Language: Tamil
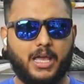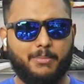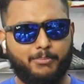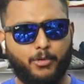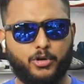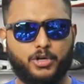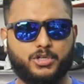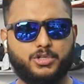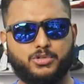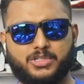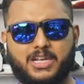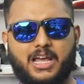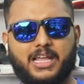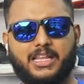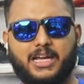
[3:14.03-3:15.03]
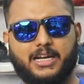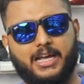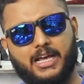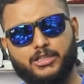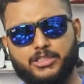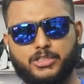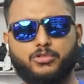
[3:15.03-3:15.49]
இம்போர்ட்டட் ஷூஸ்லாம் அதான்
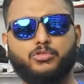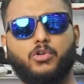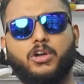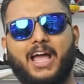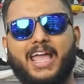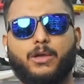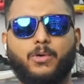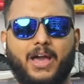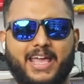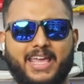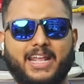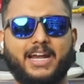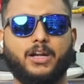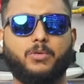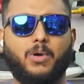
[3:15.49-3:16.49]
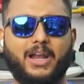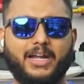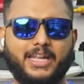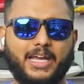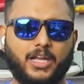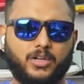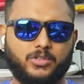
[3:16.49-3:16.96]
நான் அது இன்னும் ஹை ஹையர் அண்ட்
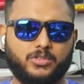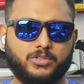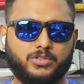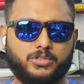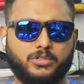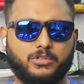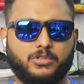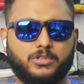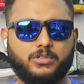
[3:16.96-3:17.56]
குவாலிட்டியாக இருக்கும் ஸோ